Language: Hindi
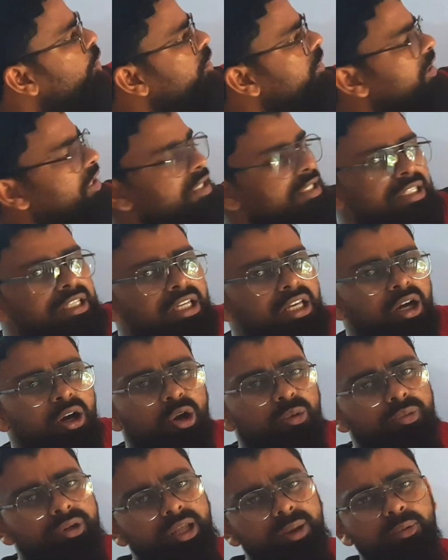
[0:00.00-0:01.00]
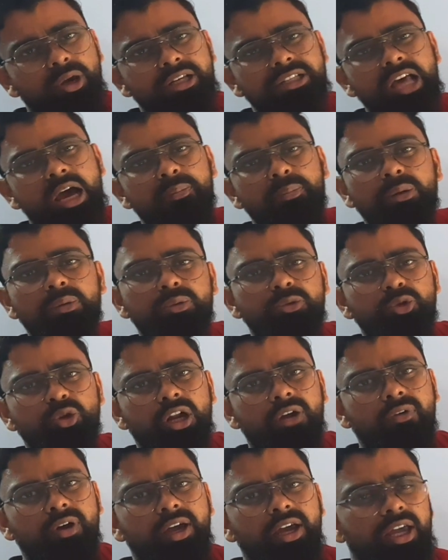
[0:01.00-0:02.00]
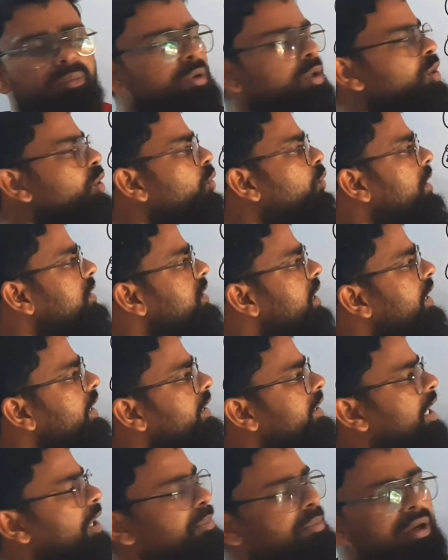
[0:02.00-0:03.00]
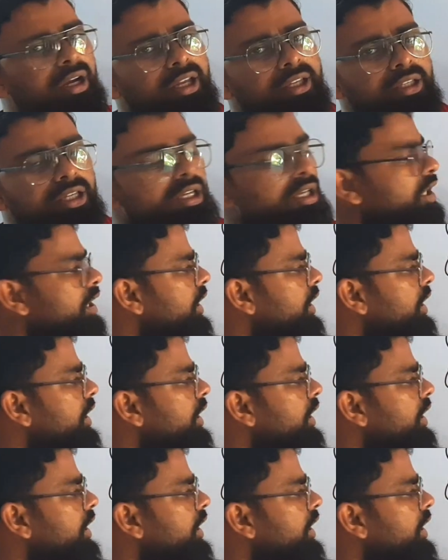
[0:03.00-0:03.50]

बहुत ईजी है और मैंने आपको एग्जाम्पल में जो करवाया है बिल्कुल वैसा ही टाइप का है ये